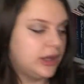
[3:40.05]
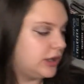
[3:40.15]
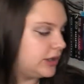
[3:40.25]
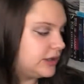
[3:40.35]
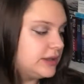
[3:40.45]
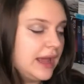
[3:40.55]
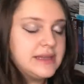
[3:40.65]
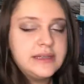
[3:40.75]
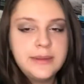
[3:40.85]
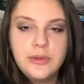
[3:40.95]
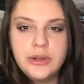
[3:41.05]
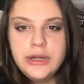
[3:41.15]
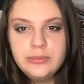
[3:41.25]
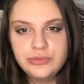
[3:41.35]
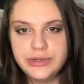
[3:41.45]
E, ders kitabı
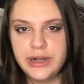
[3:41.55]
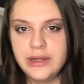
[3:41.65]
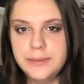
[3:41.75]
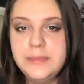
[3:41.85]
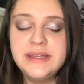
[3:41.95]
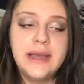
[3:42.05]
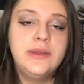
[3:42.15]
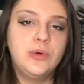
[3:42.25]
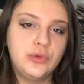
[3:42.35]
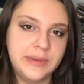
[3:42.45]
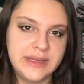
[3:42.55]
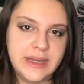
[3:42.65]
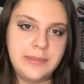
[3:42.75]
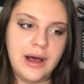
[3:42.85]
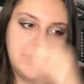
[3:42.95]
olarak bunları aldım. Bir tane de okuma
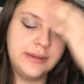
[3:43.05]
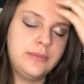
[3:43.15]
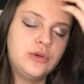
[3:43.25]
kitabı aldım.